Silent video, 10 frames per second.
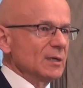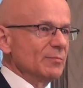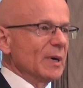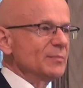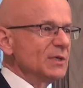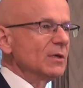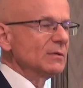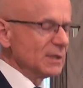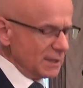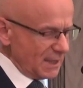
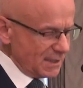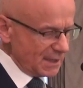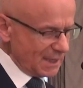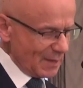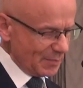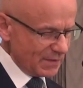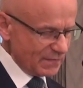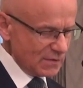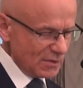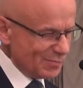Babilon jest na
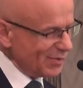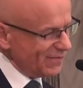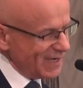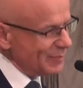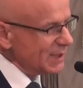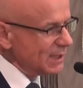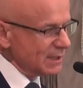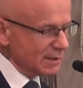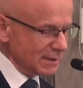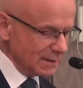pewno powabny
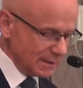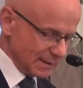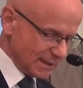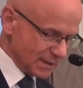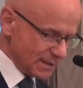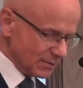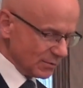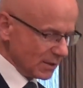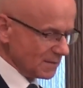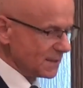i
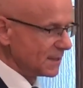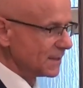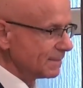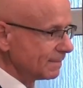ekscytujący,